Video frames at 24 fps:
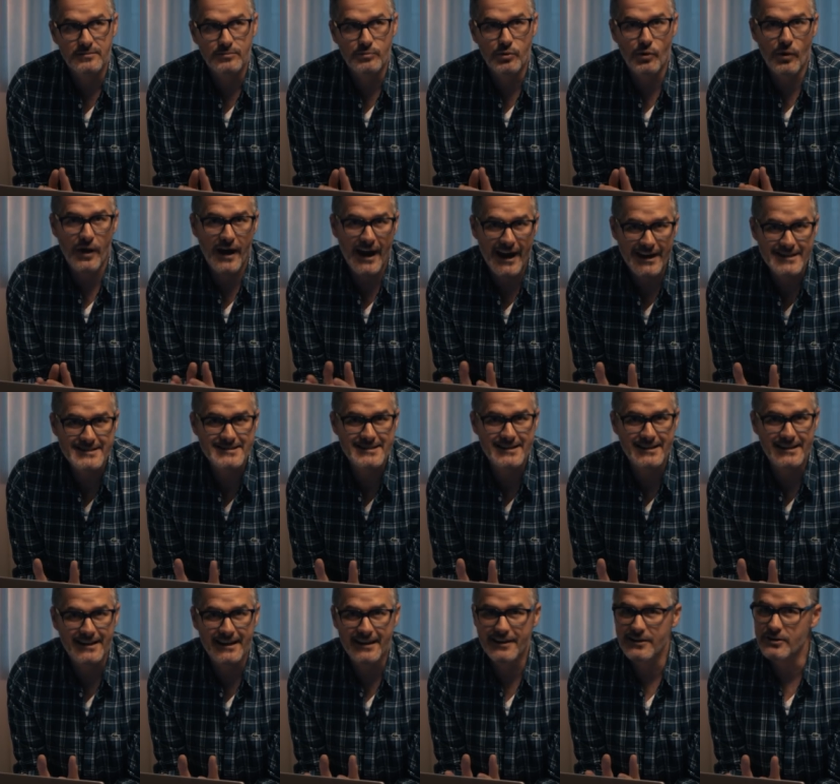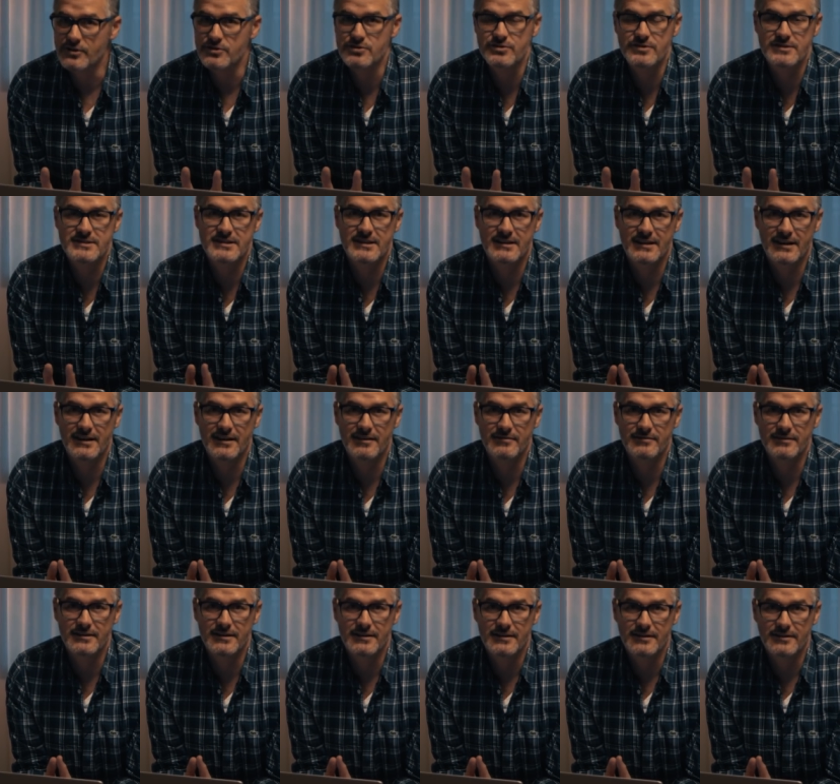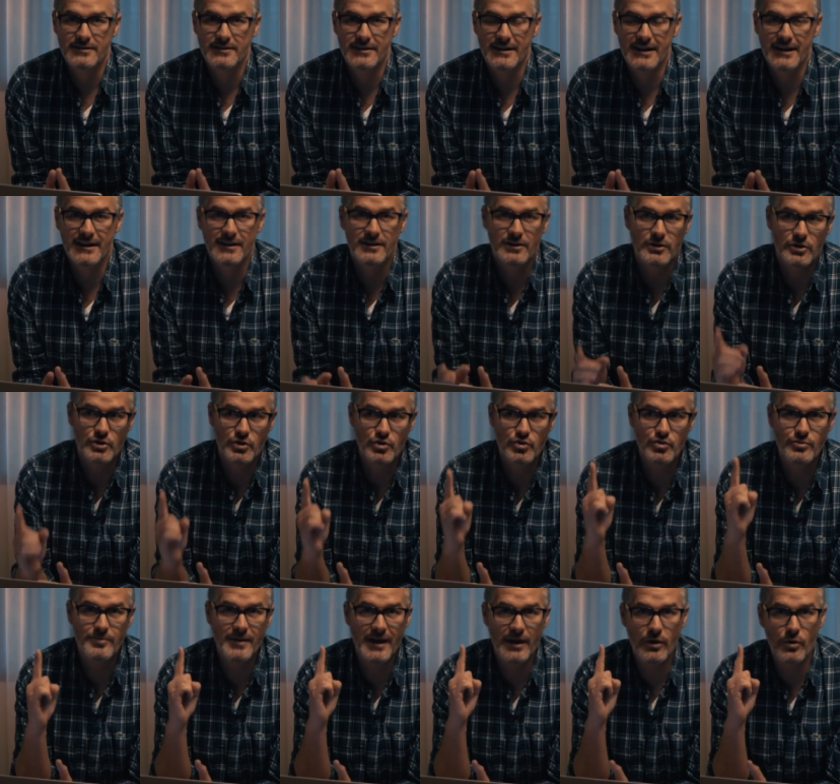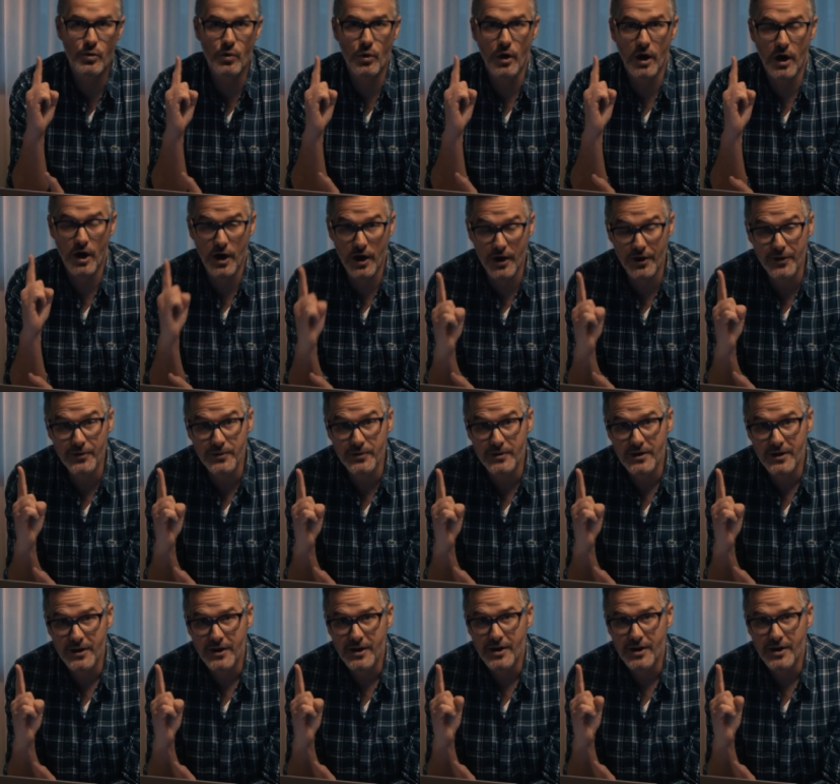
pour accélérer le succès dans la vie. ok Numéro un,